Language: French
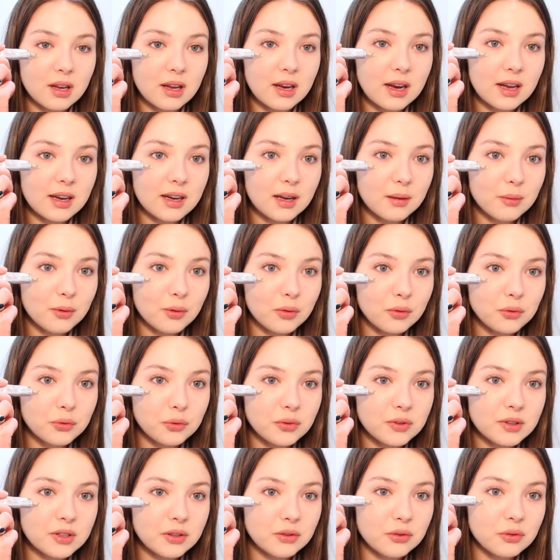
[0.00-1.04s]
Et la crème
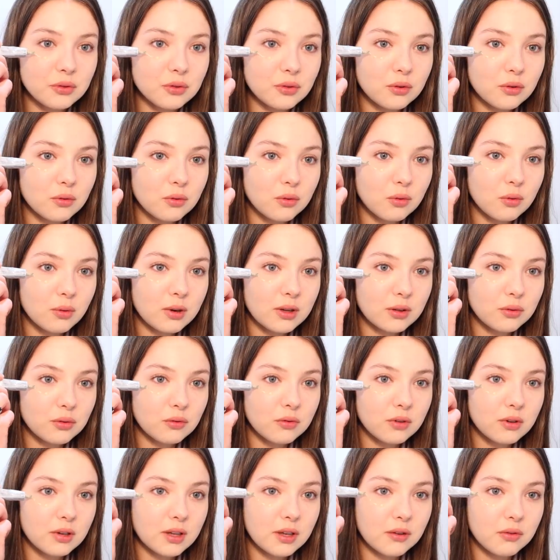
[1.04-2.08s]
contour des yeux, on croit
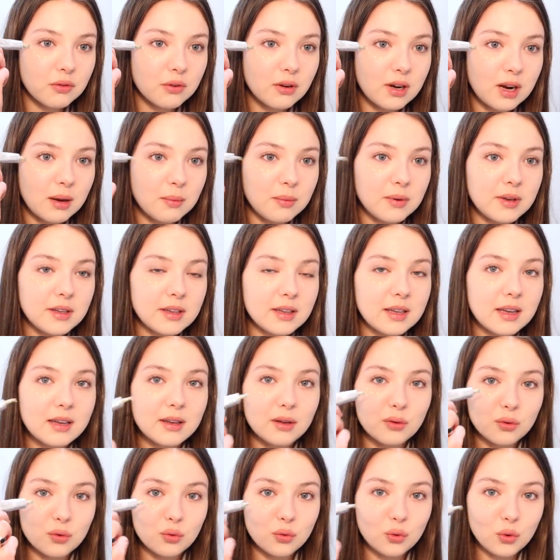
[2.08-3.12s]
souvent qu'il faut
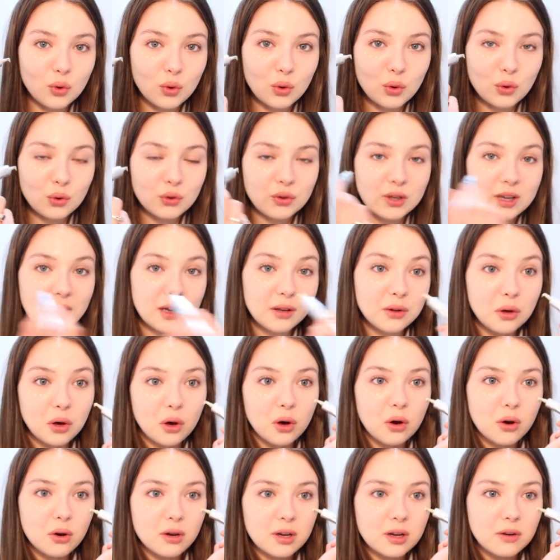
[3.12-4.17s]
l'appliquer sur le cerne,
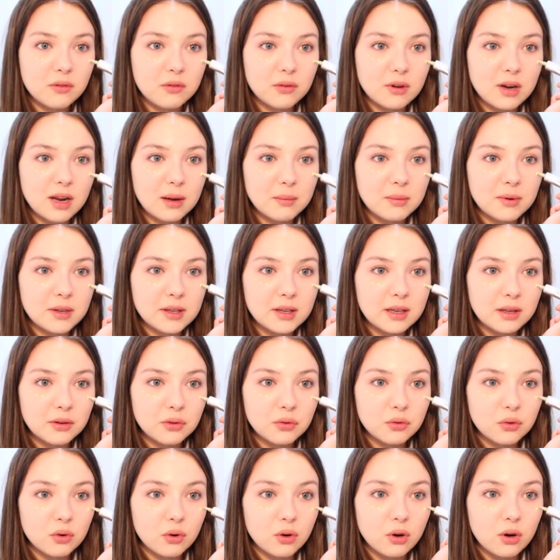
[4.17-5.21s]
or il faut l'appliquer
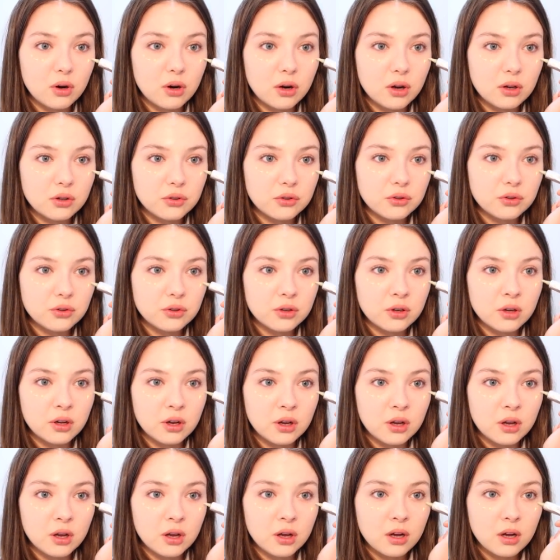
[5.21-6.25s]
sur l'os
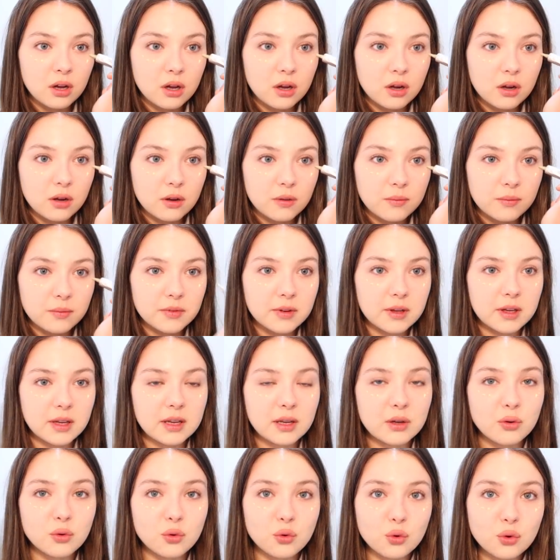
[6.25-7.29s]
euh, qui
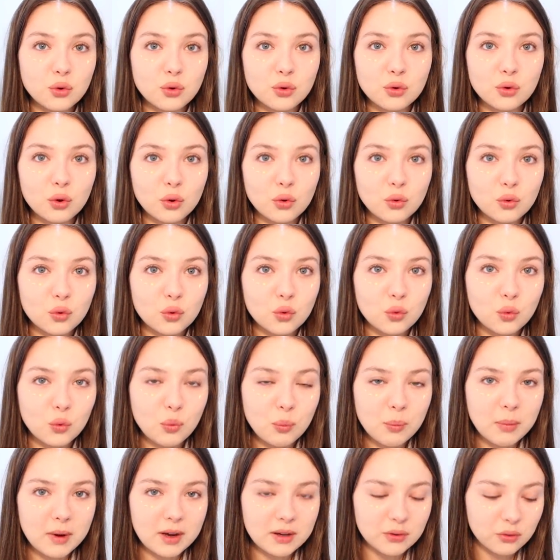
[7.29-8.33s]
est juste en
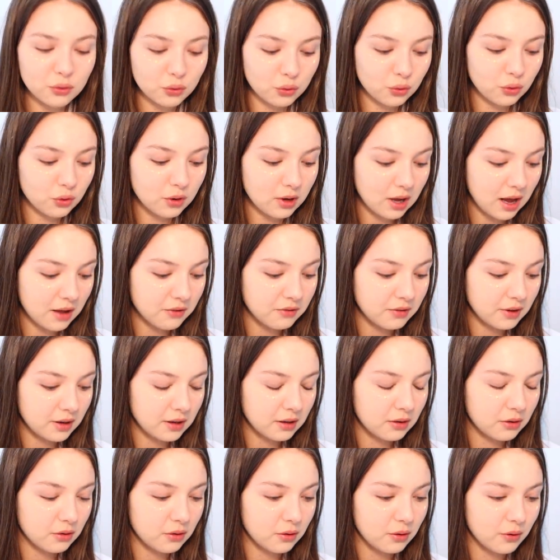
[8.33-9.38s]
dessous parce que
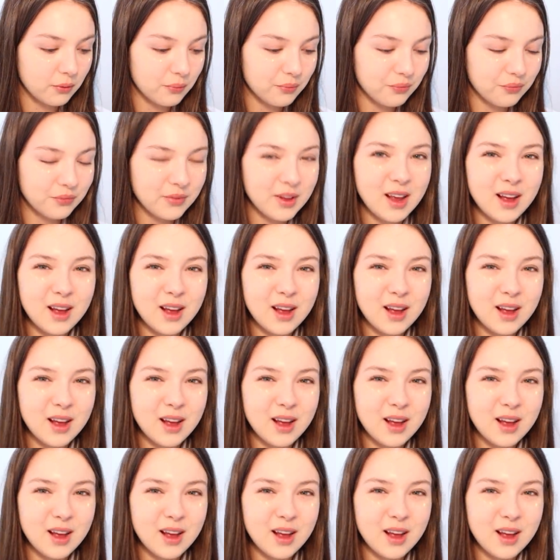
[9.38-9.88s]
avec euh,